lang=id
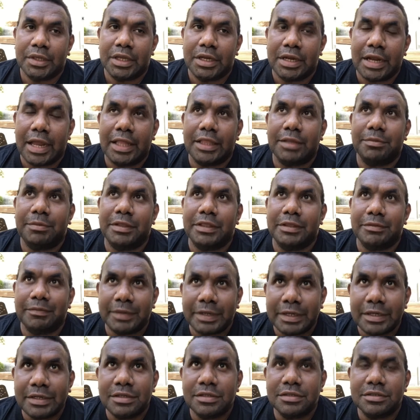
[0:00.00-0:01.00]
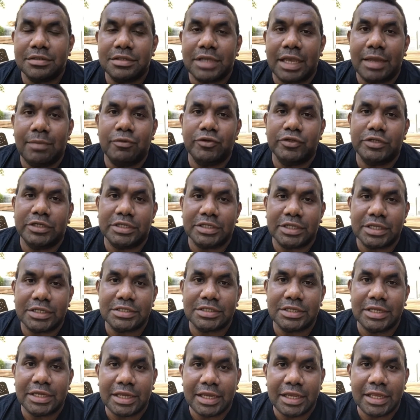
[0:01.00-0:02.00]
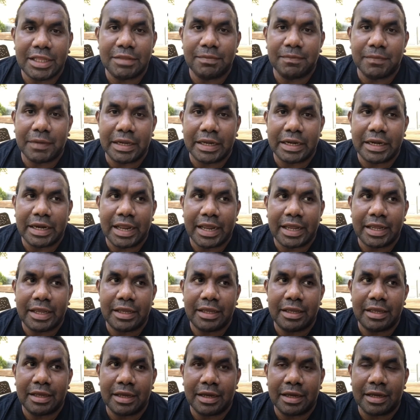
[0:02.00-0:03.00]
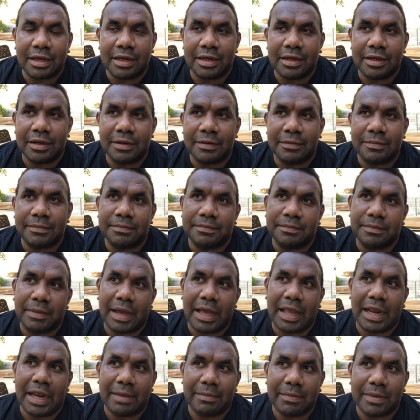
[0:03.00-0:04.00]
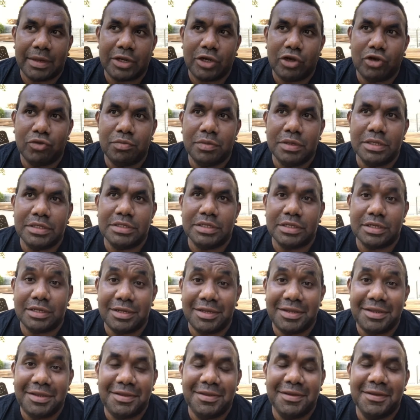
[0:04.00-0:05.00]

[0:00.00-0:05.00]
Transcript: Nah teman-teman, saya mau cerita sedikit mengenai uh, pengalaman hidup di sini